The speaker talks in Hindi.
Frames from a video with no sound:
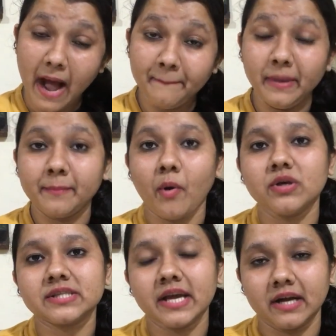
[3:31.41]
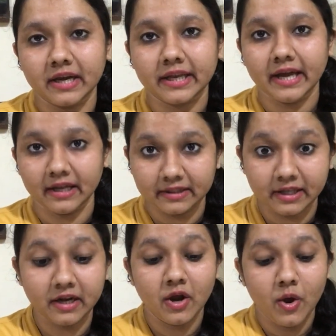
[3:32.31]
आप बिग बॉस के घर के
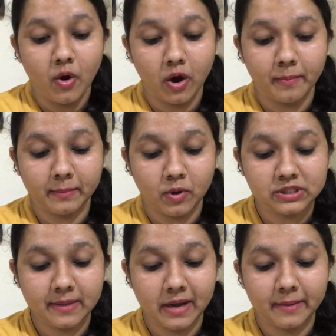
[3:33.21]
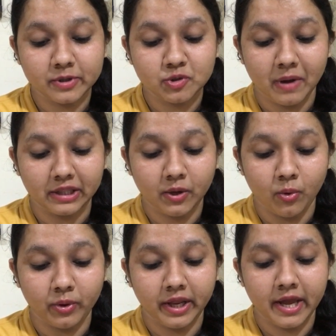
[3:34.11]
अंदर और बिग बॉस के बारे में जो बातें
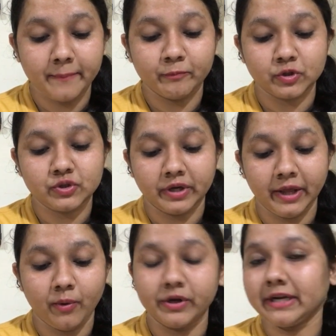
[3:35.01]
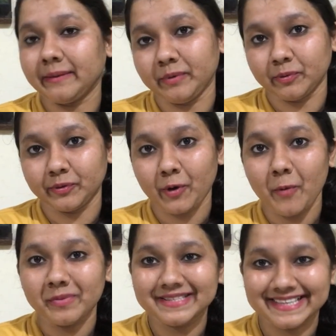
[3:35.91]
हो रही है वॉट्स योर टेक ऑन इट लेट मी नो द
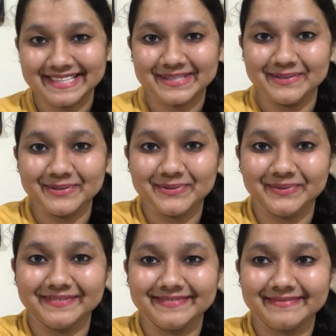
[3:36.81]
कॉमेंट्स आई सी यू सून